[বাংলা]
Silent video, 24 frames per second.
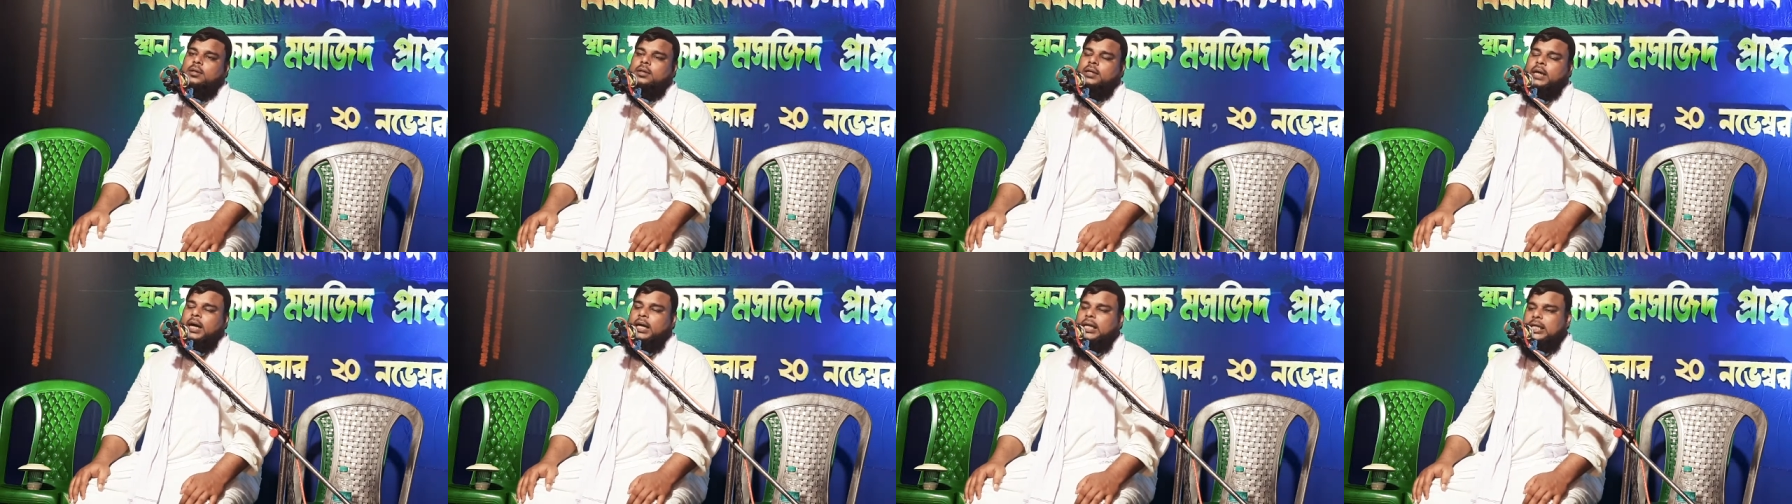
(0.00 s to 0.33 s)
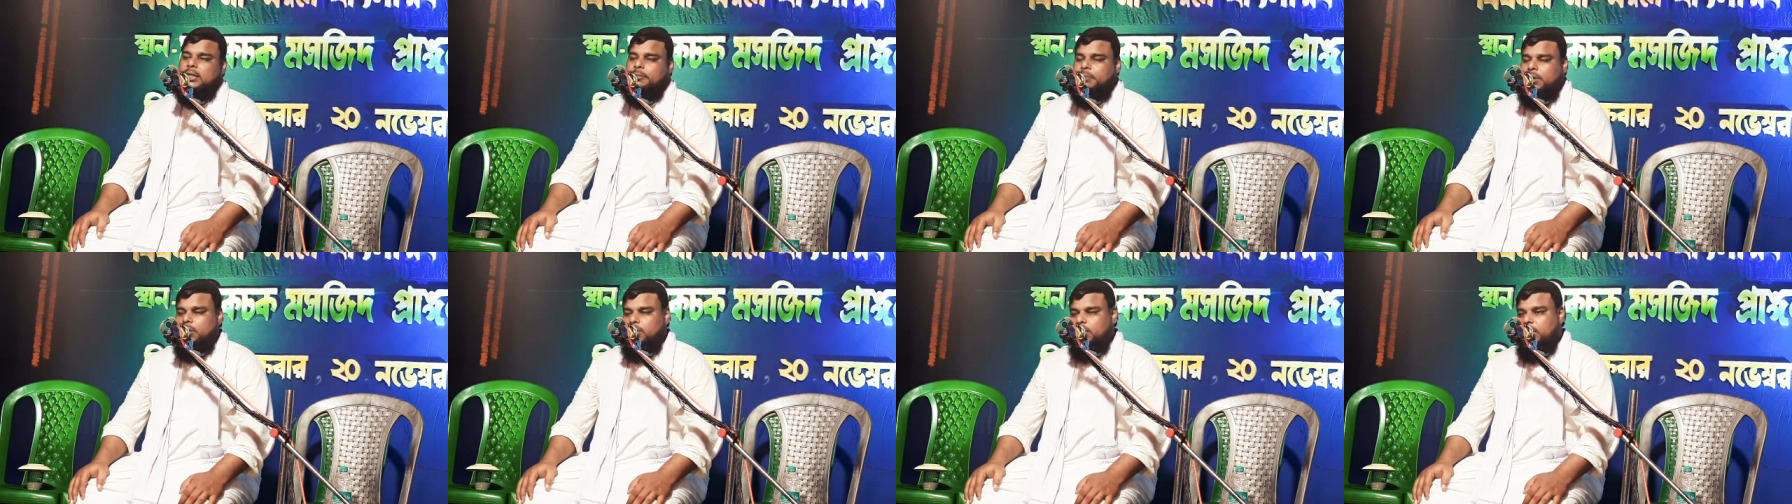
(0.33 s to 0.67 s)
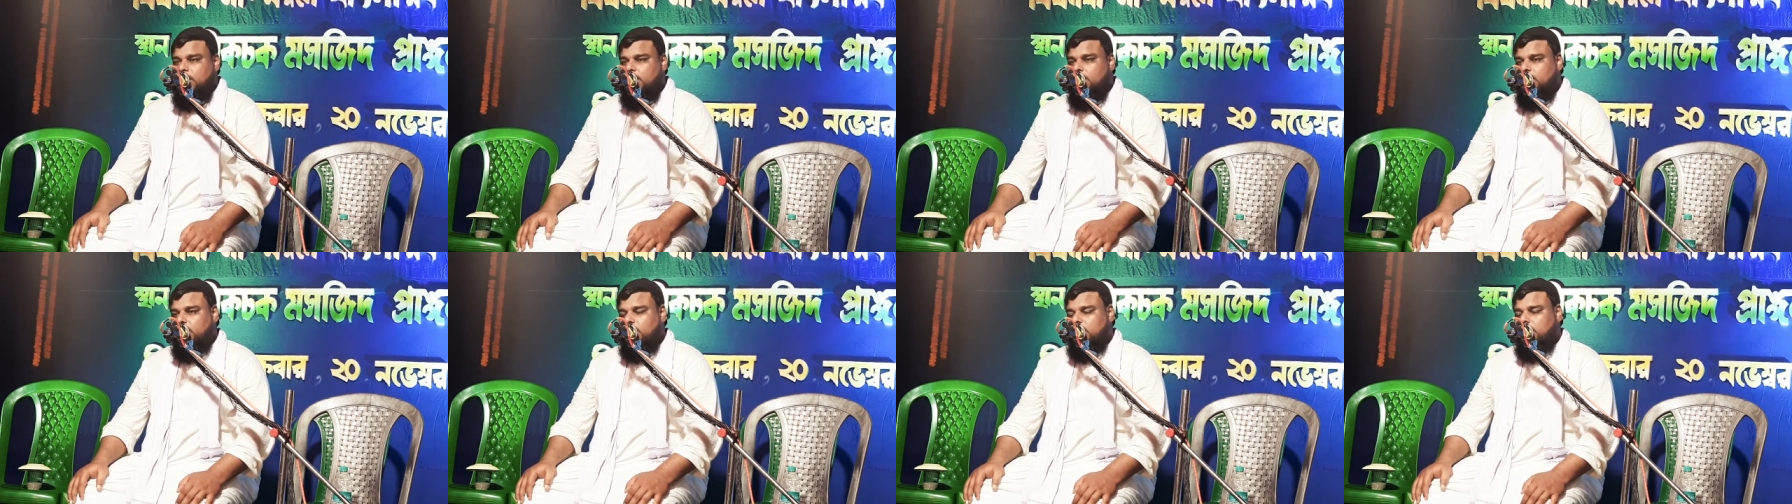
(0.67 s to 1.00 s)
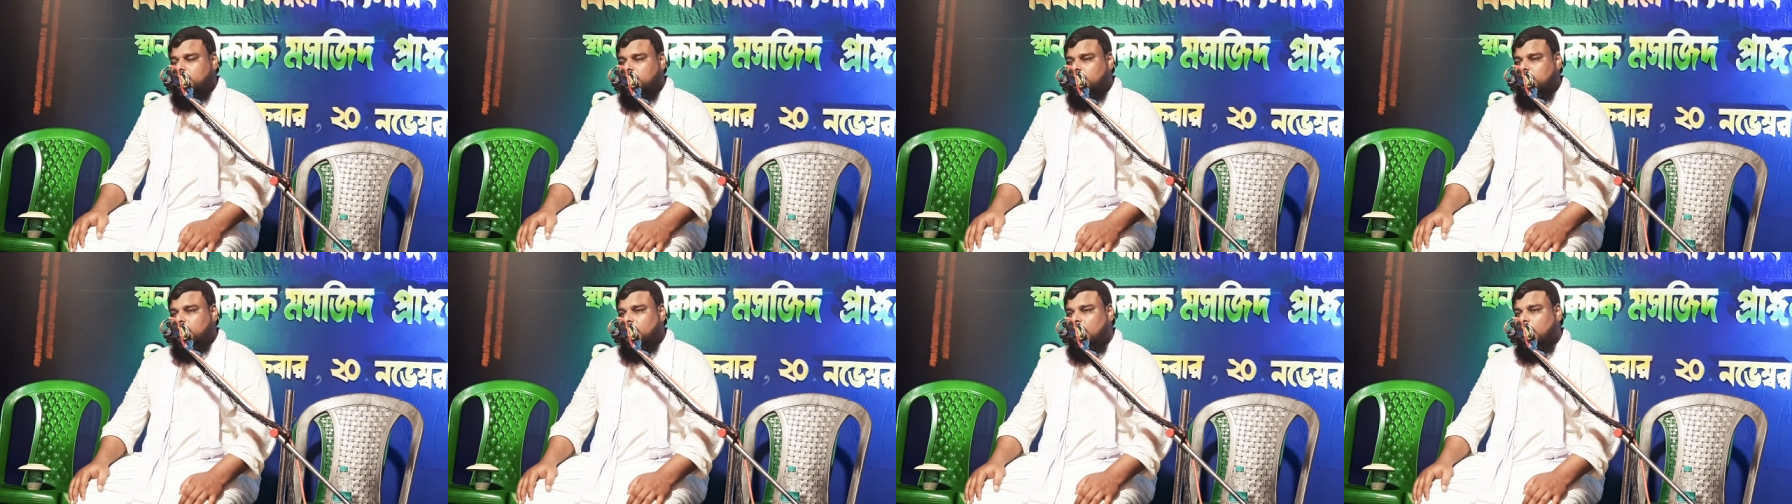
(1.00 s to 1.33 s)
খালিদ বিন অলিদ
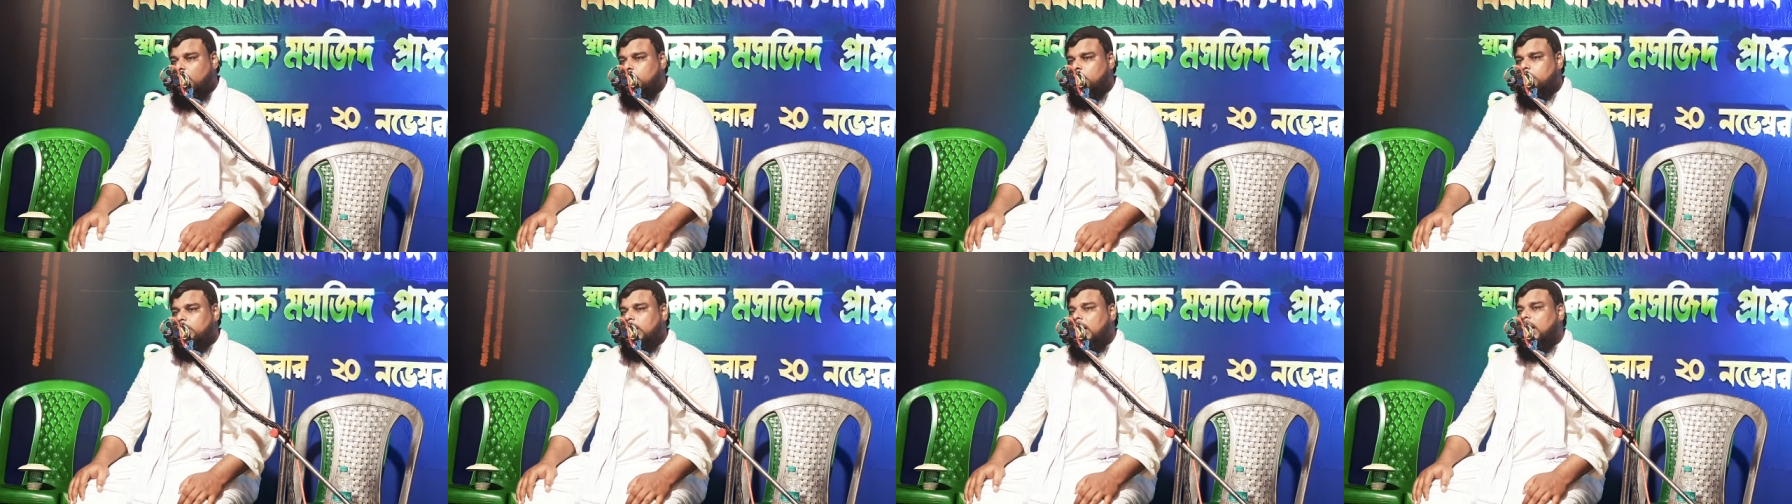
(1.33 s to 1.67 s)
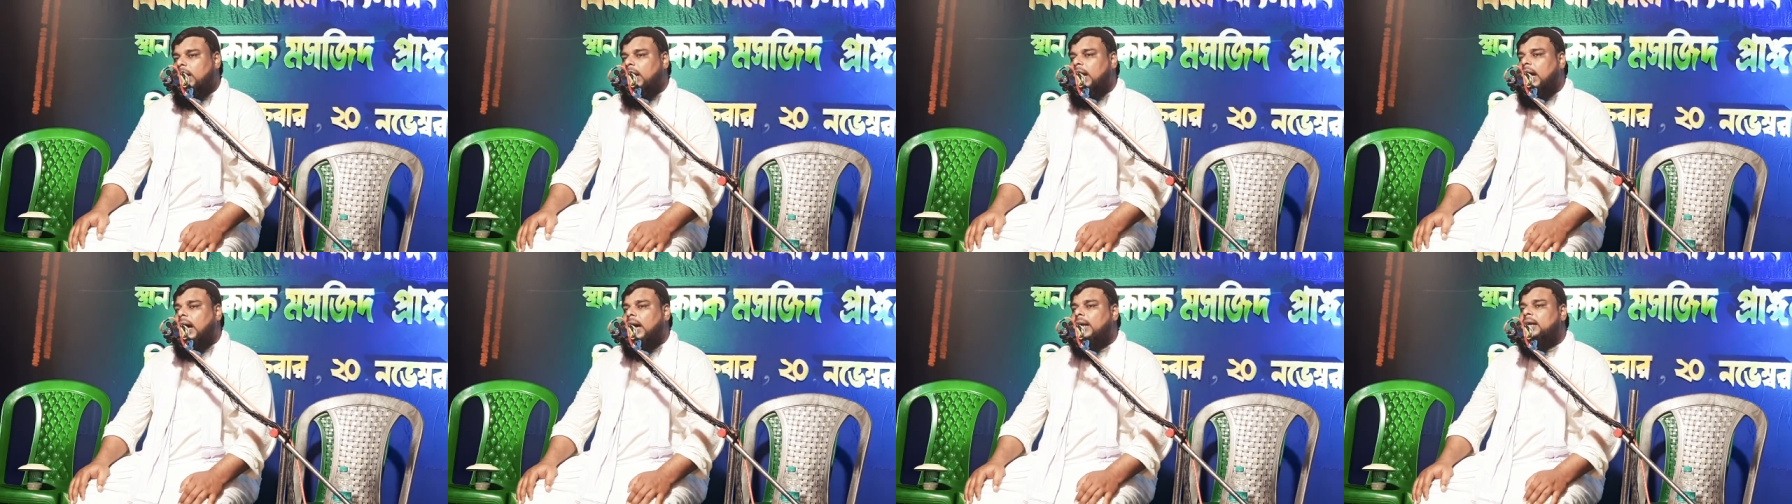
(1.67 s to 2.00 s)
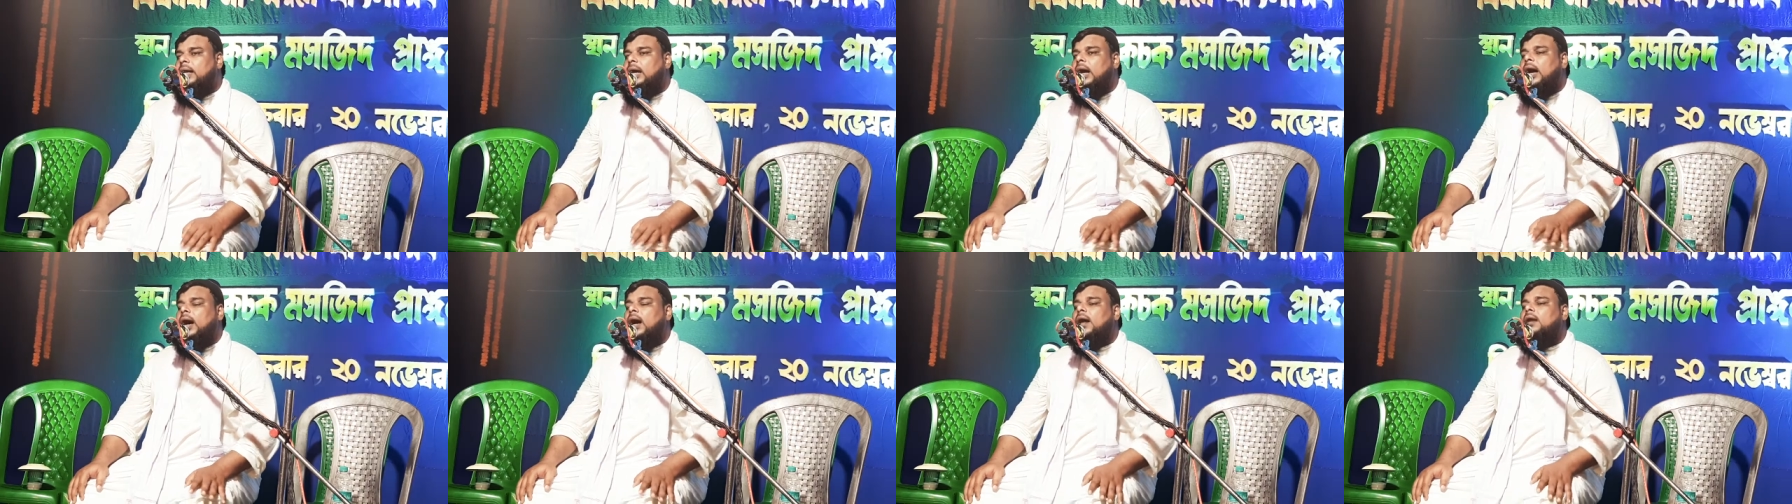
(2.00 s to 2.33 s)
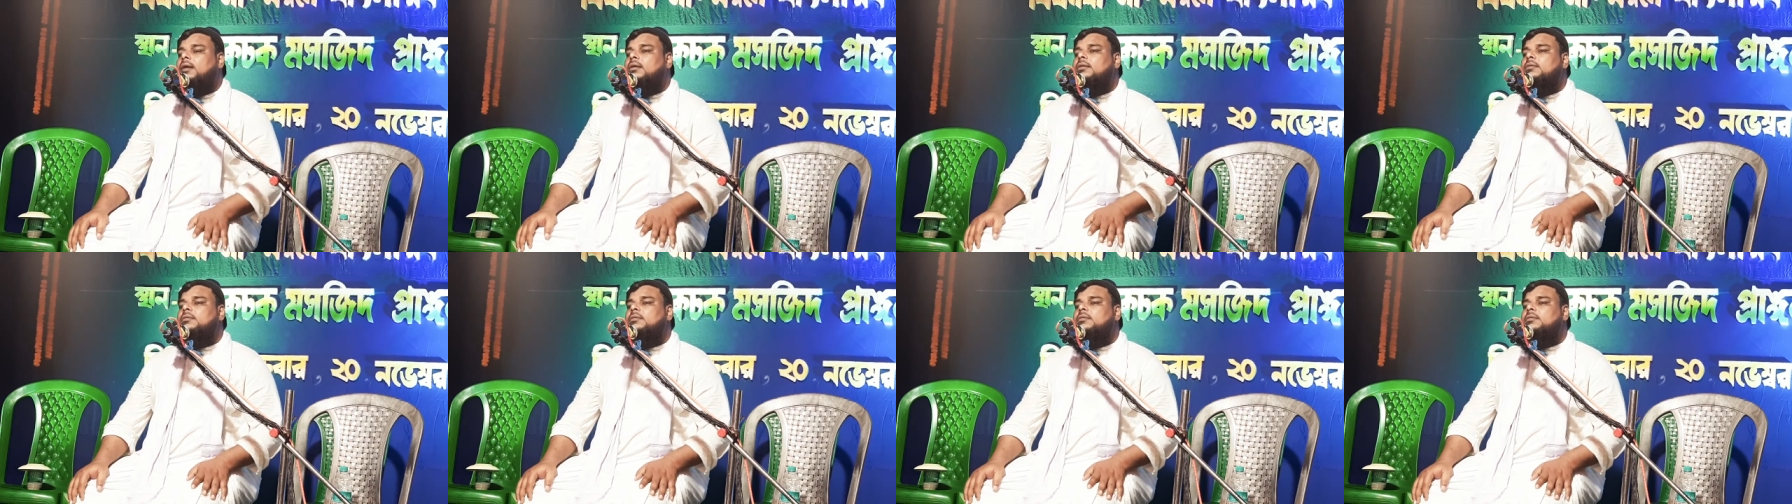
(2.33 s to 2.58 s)
রদি আল্লাহ তালা আনহার